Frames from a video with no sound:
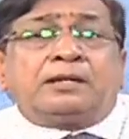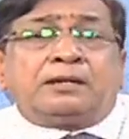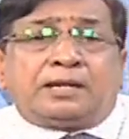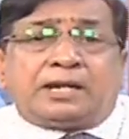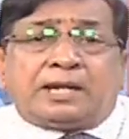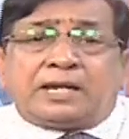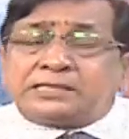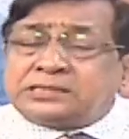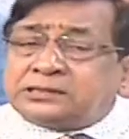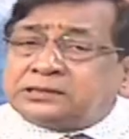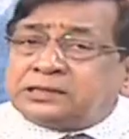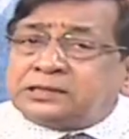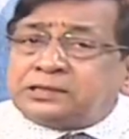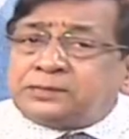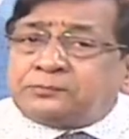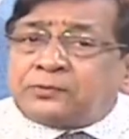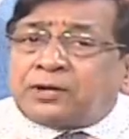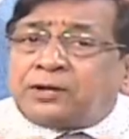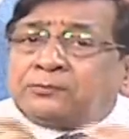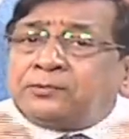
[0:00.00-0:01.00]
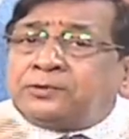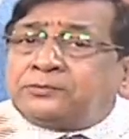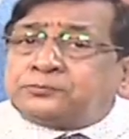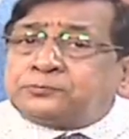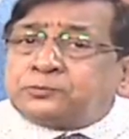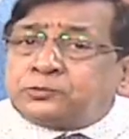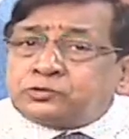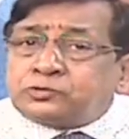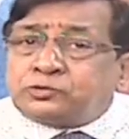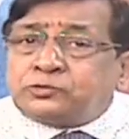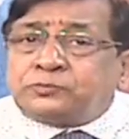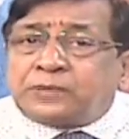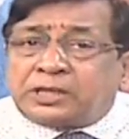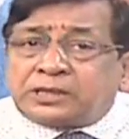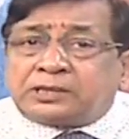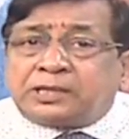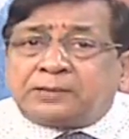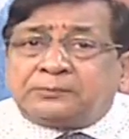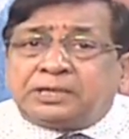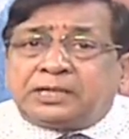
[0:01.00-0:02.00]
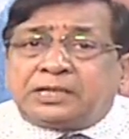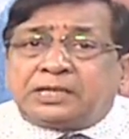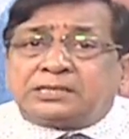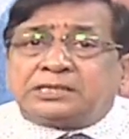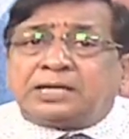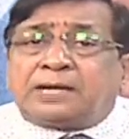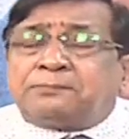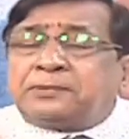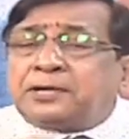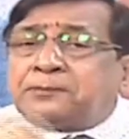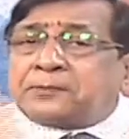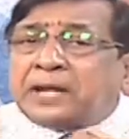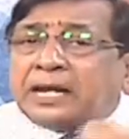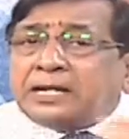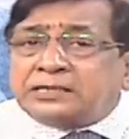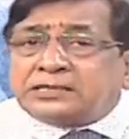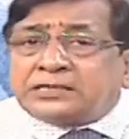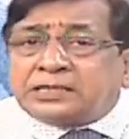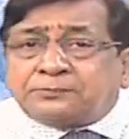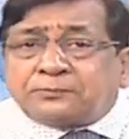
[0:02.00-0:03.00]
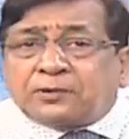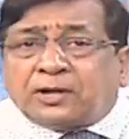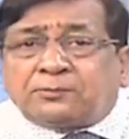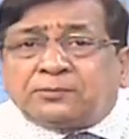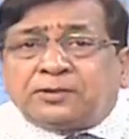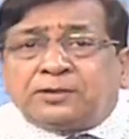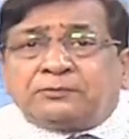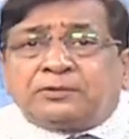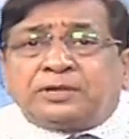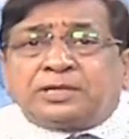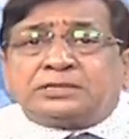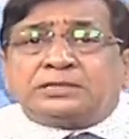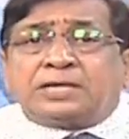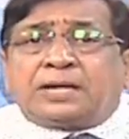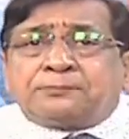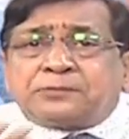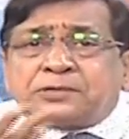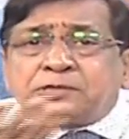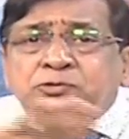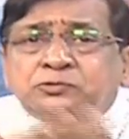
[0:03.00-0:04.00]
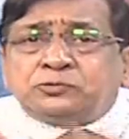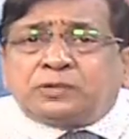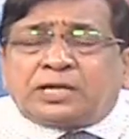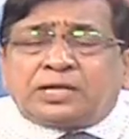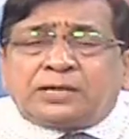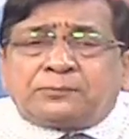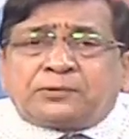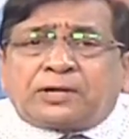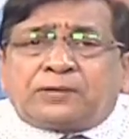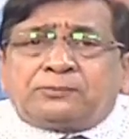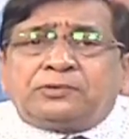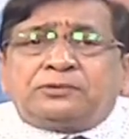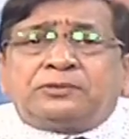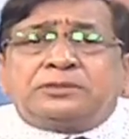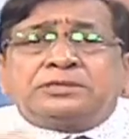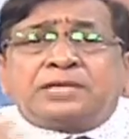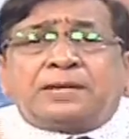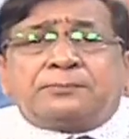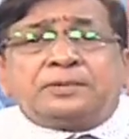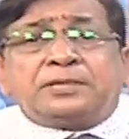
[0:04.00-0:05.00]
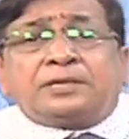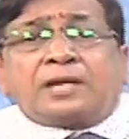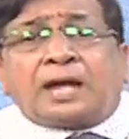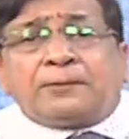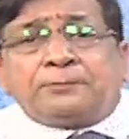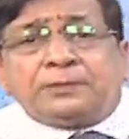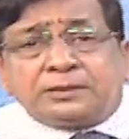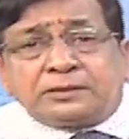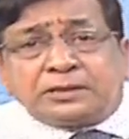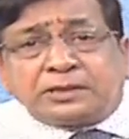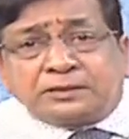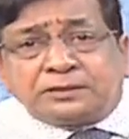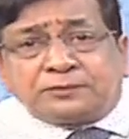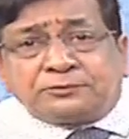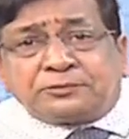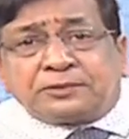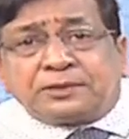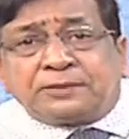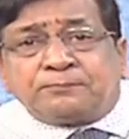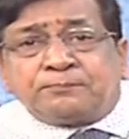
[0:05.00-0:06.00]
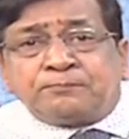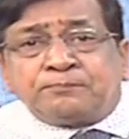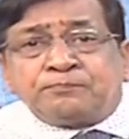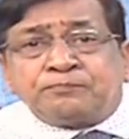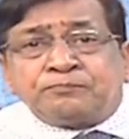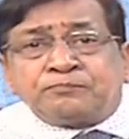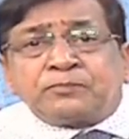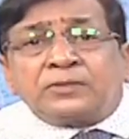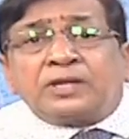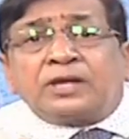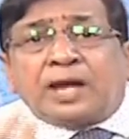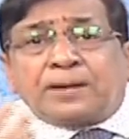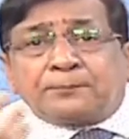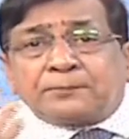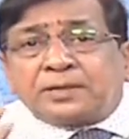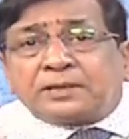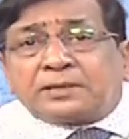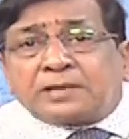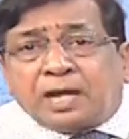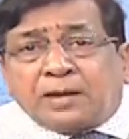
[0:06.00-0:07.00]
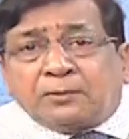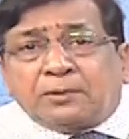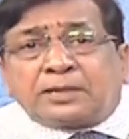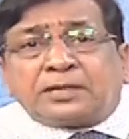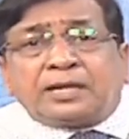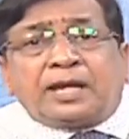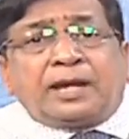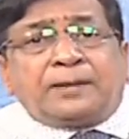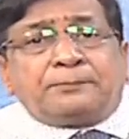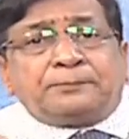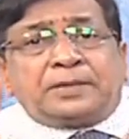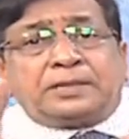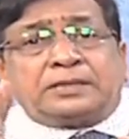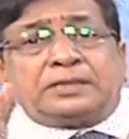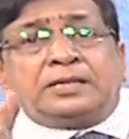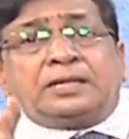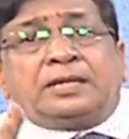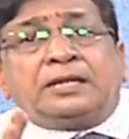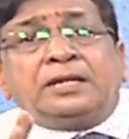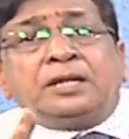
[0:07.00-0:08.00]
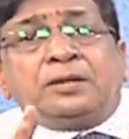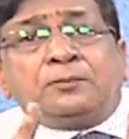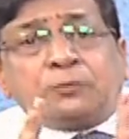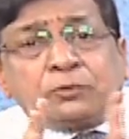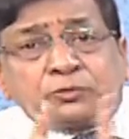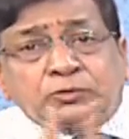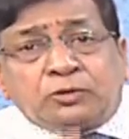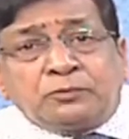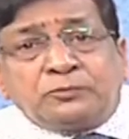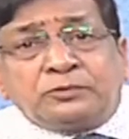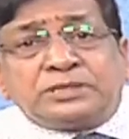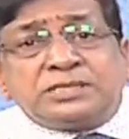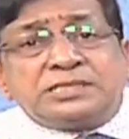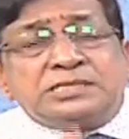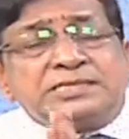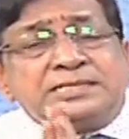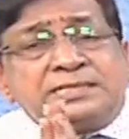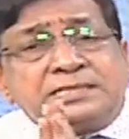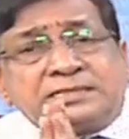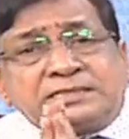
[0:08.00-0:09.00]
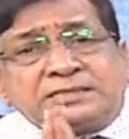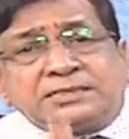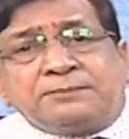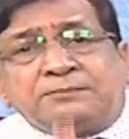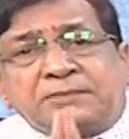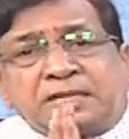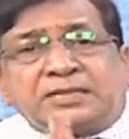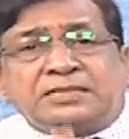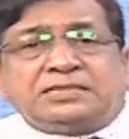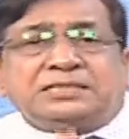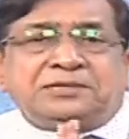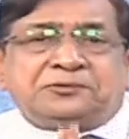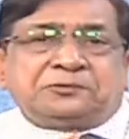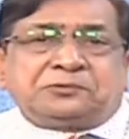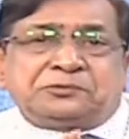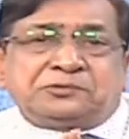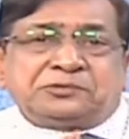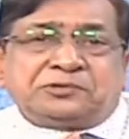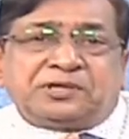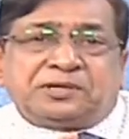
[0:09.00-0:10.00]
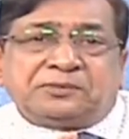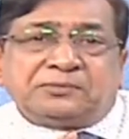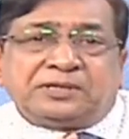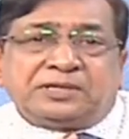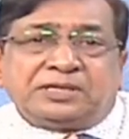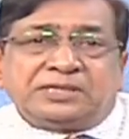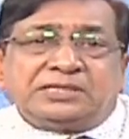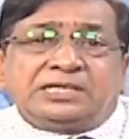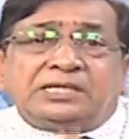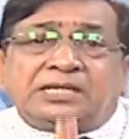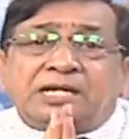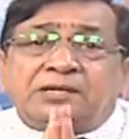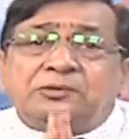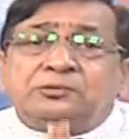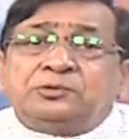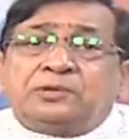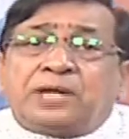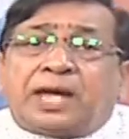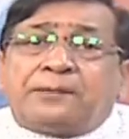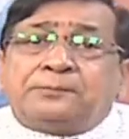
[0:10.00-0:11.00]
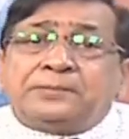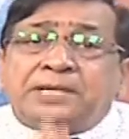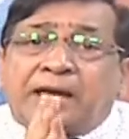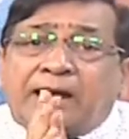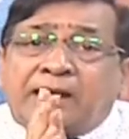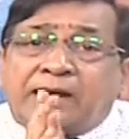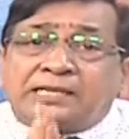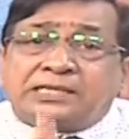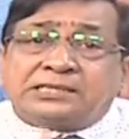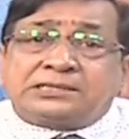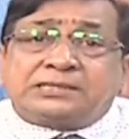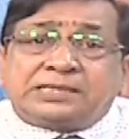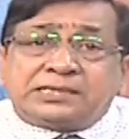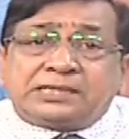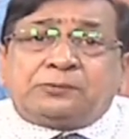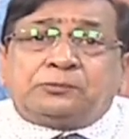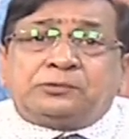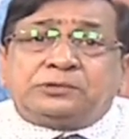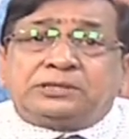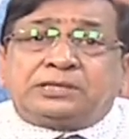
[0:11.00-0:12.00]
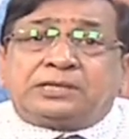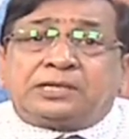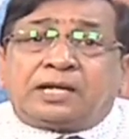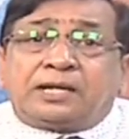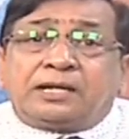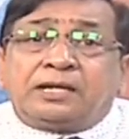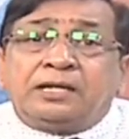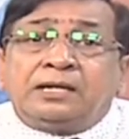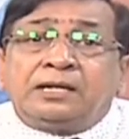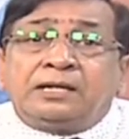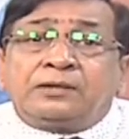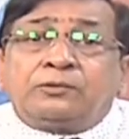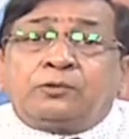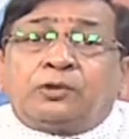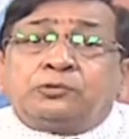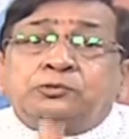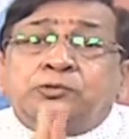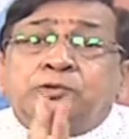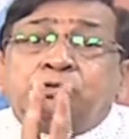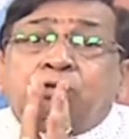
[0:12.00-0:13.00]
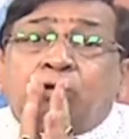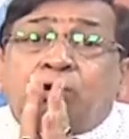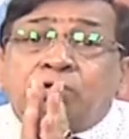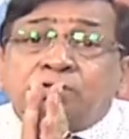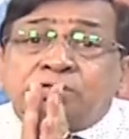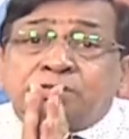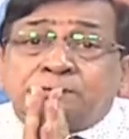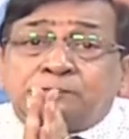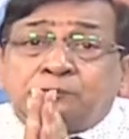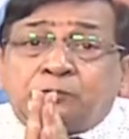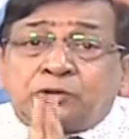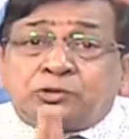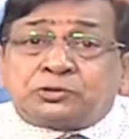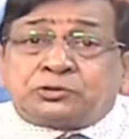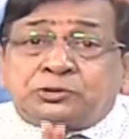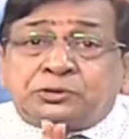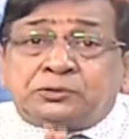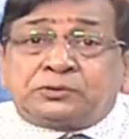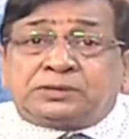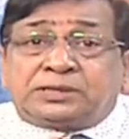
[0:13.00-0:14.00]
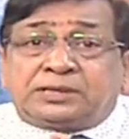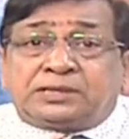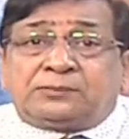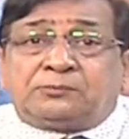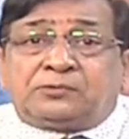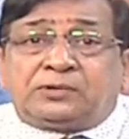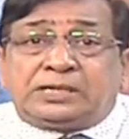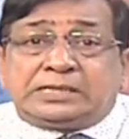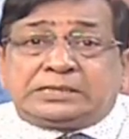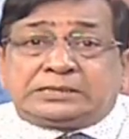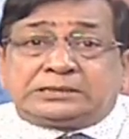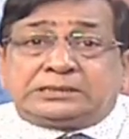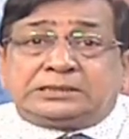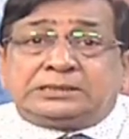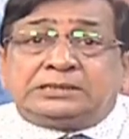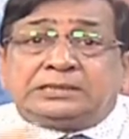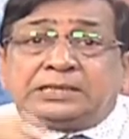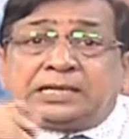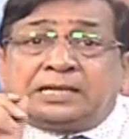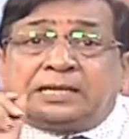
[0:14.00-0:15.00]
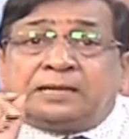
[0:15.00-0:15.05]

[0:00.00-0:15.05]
অ্যাসিডিটি প্রবলেম প্রচুর মাত্রায় বেড়ে যাচ্ছে আপনার পাইলসের প্রবলেম হয়ে আছে আপনার সুগারের প্রবলেম আছে আপনি খাবেনটা কী করে আপনার খাওয়াটা আপনাকে প্রথম হচ্ছে সিস্টেমটাকে ঠিক করতে হবে যেটা কিন্তু আমি আজ থেকে বলছি না গত দশ বছর থেকে বলে এসেছি যে